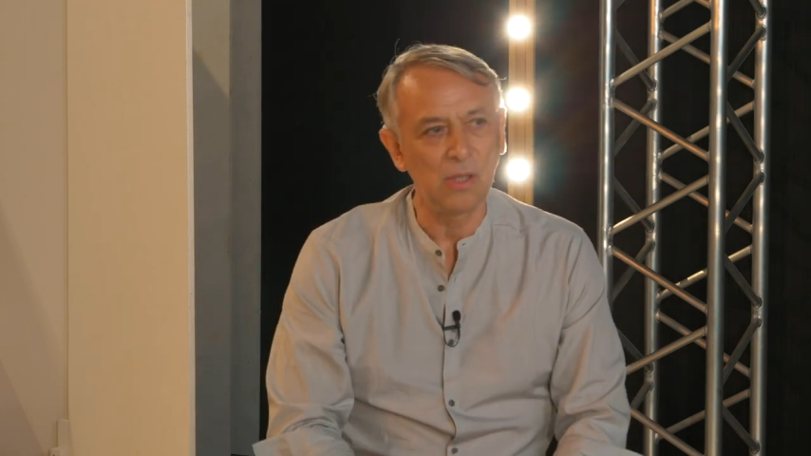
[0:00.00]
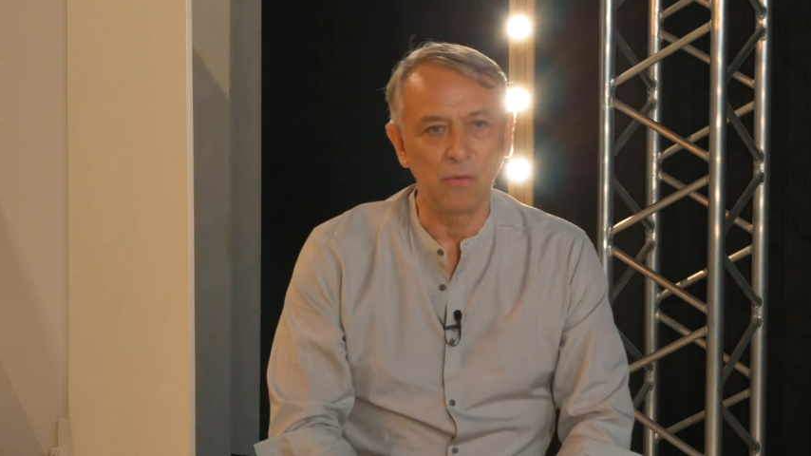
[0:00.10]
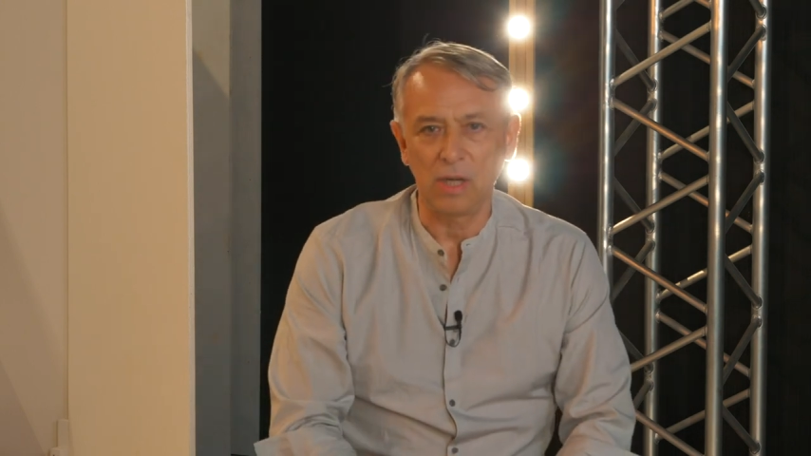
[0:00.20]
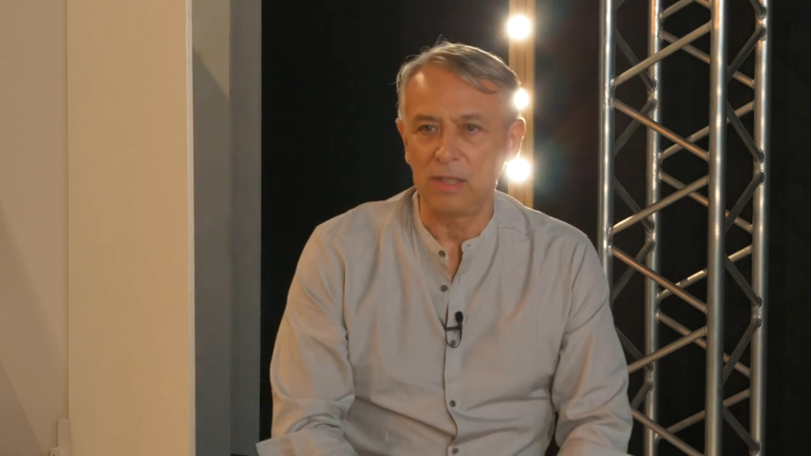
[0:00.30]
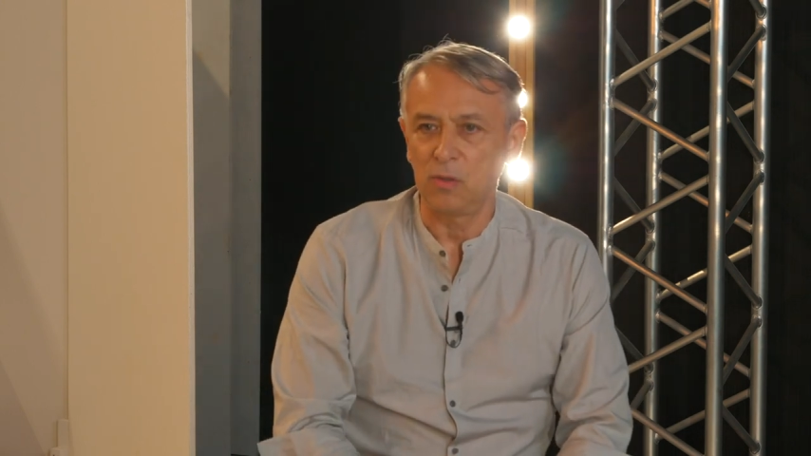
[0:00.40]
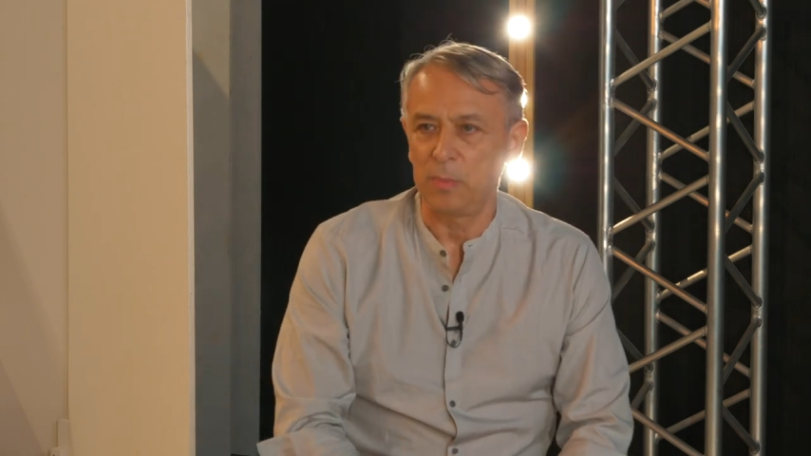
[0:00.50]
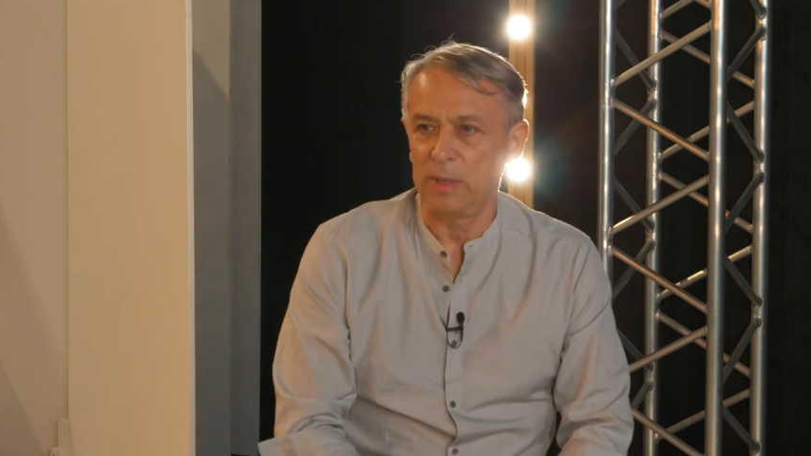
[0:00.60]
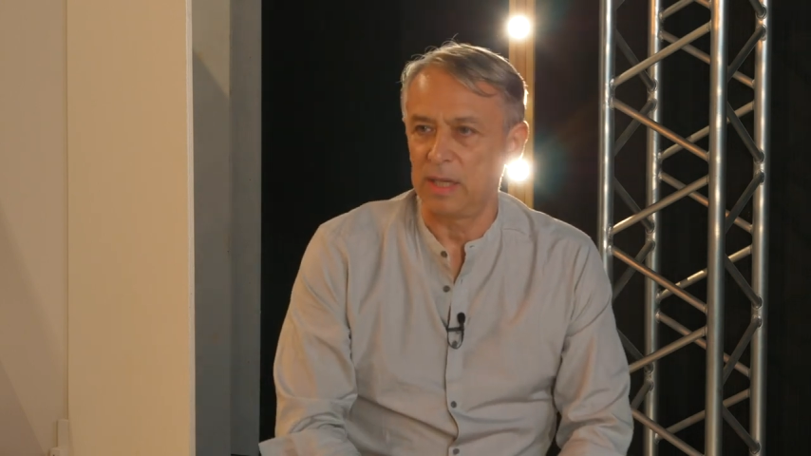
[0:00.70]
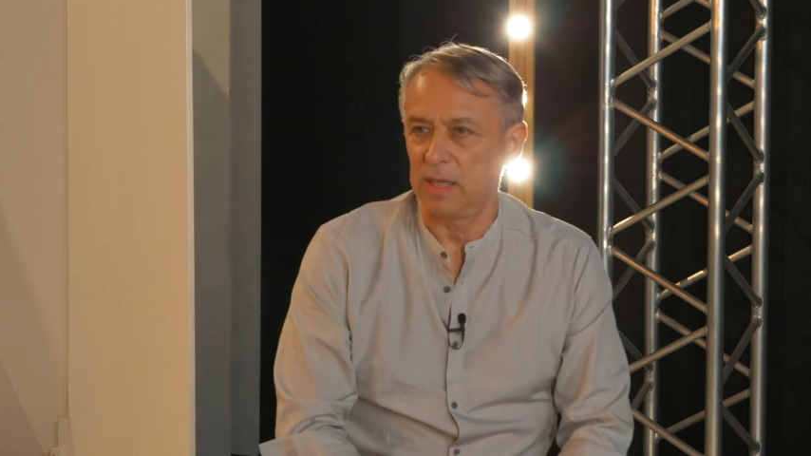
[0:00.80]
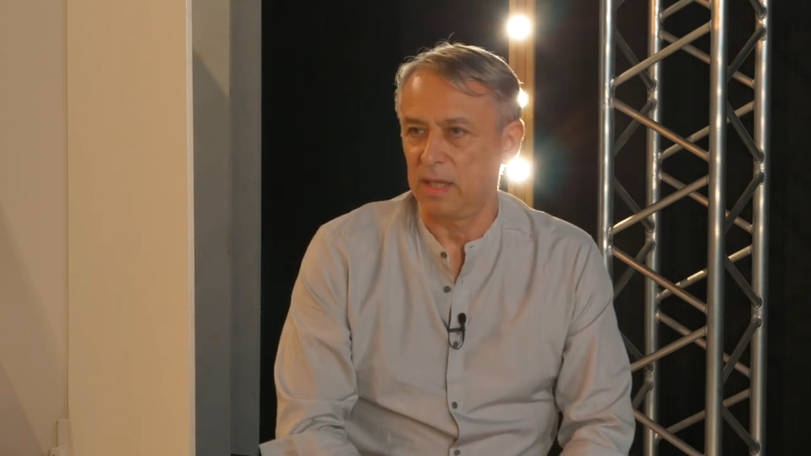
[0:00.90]
lavorato
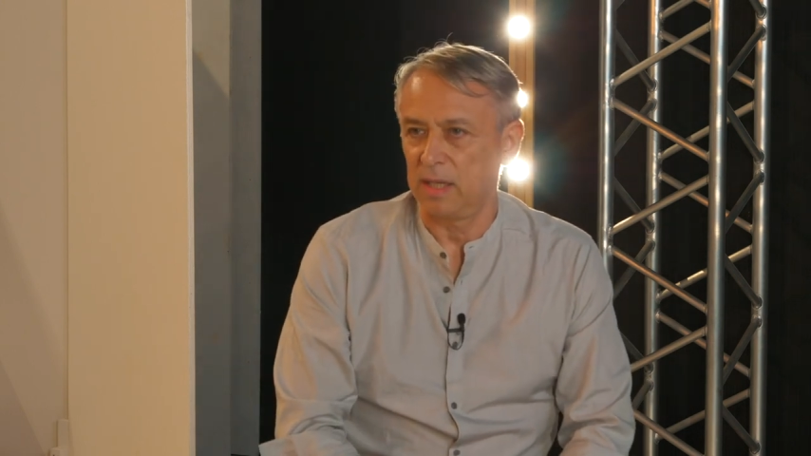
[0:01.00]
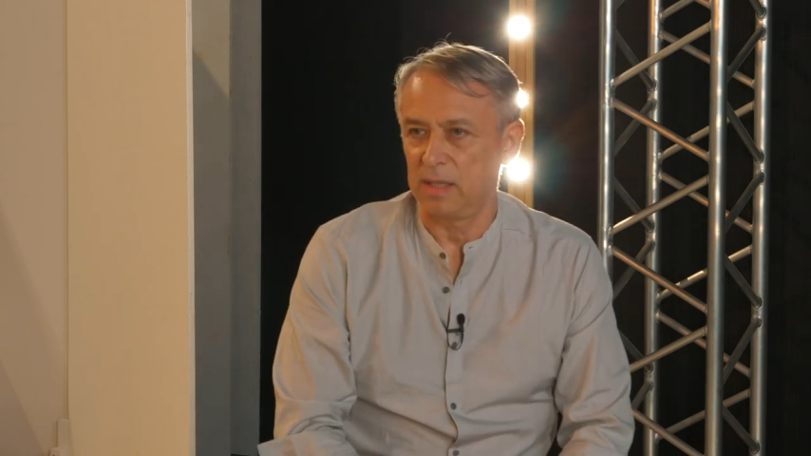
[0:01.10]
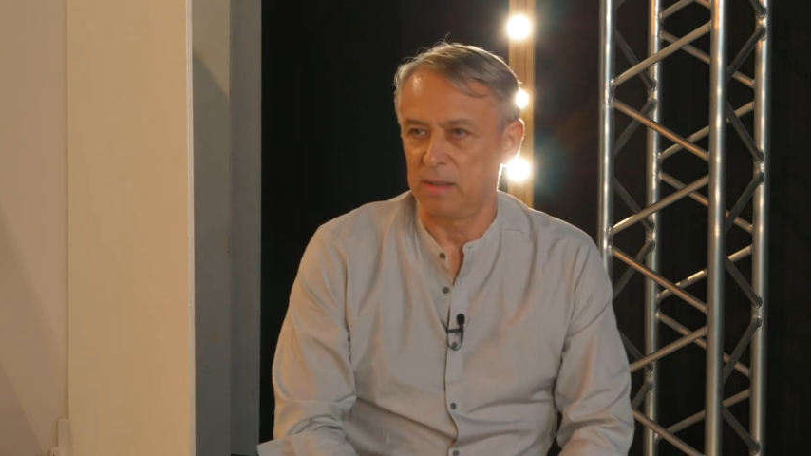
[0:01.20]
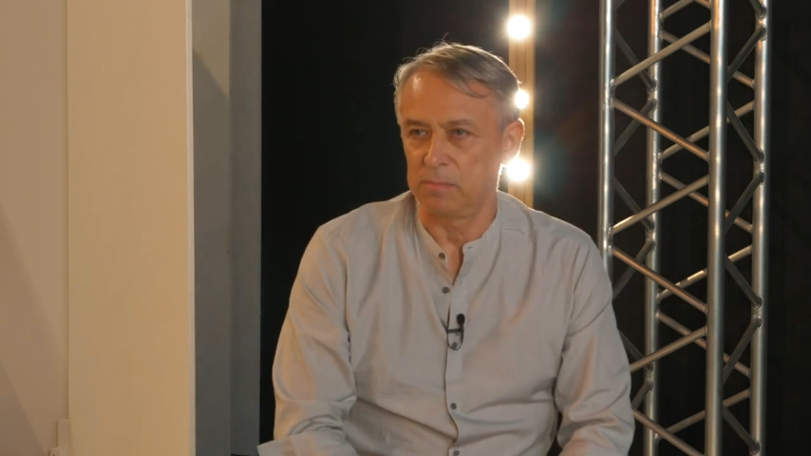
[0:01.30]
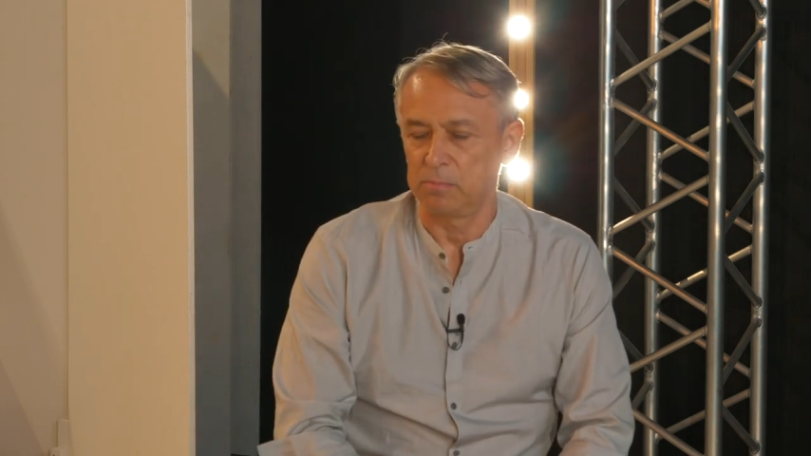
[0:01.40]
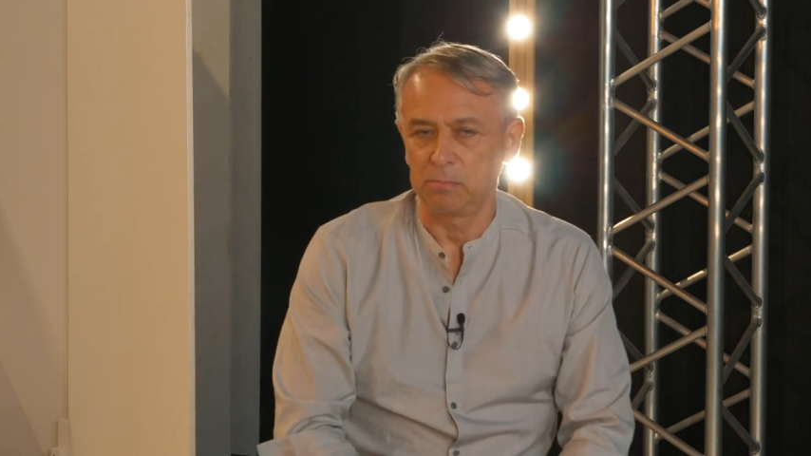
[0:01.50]
per eh,